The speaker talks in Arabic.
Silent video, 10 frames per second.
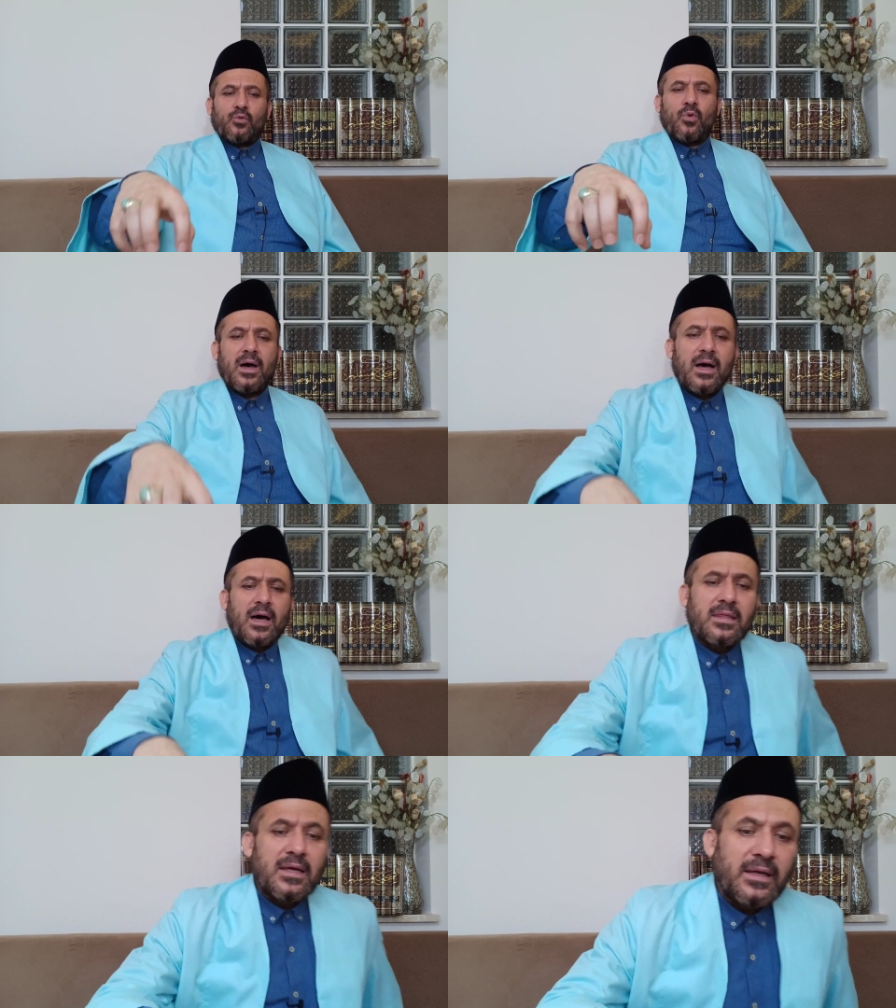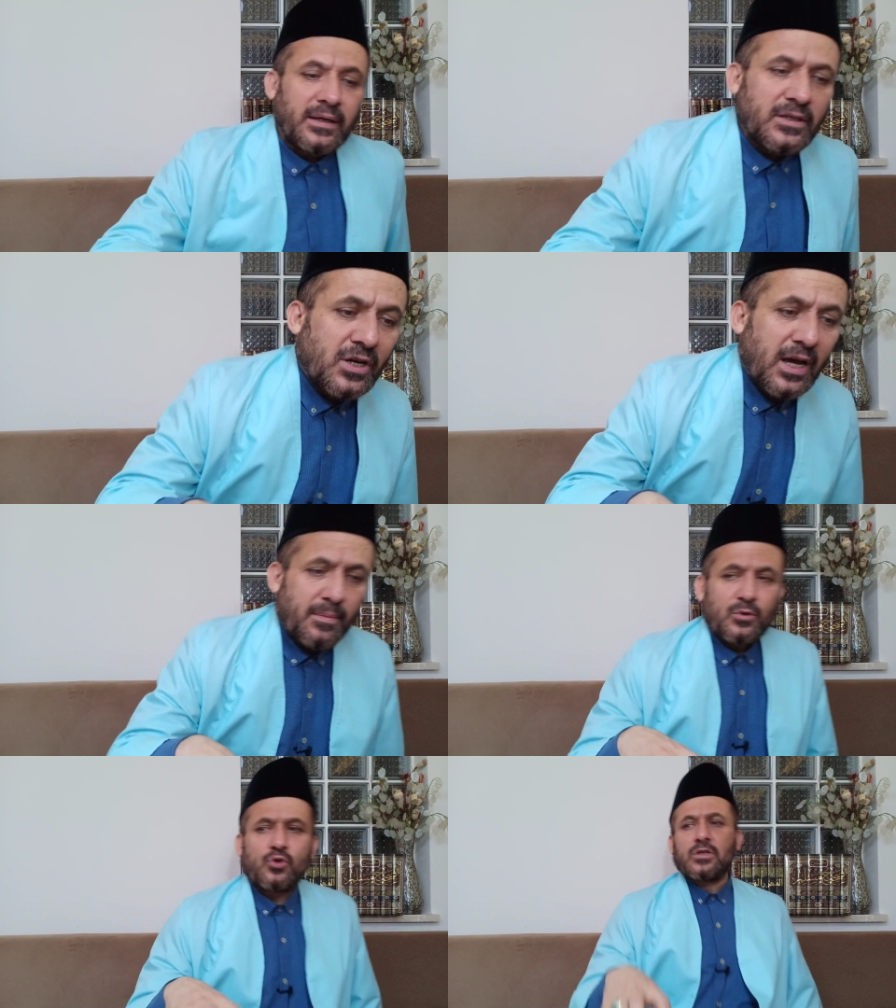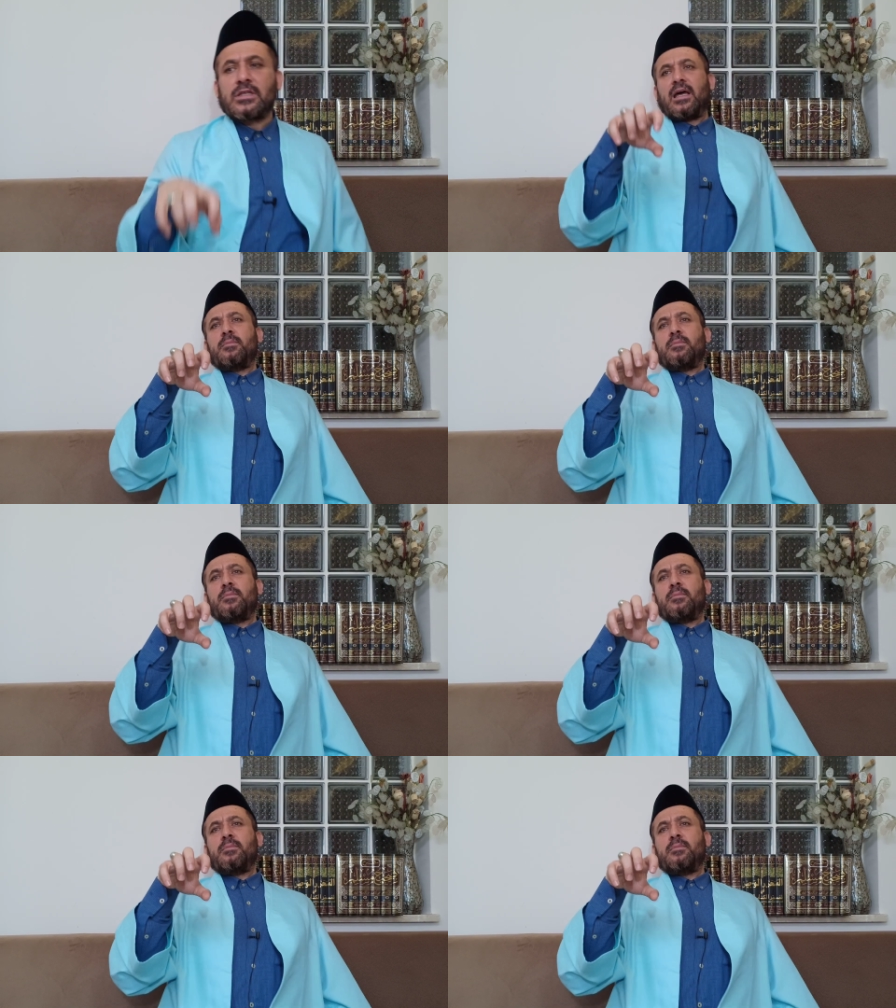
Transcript: وهذا الحجاب جزءا